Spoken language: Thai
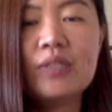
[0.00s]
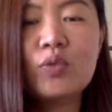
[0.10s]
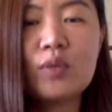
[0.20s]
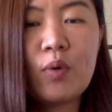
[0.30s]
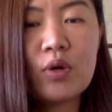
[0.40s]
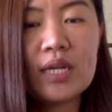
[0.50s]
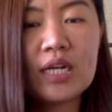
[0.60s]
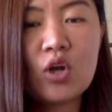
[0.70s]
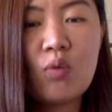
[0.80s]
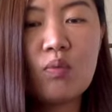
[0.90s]
ส่วนผลก
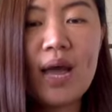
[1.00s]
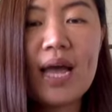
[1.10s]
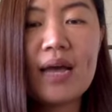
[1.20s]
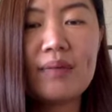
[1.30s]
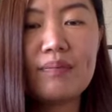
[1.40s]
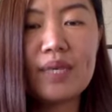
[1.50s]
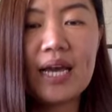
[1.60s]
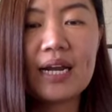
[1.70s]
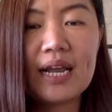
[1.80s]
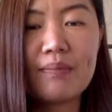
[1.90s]
ระทบว่ามี
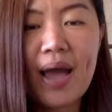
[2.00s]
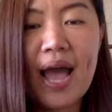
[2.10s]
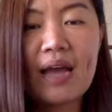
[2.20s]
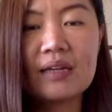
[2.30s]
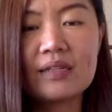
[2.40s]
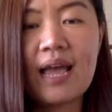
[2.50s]
อะไรบ้าง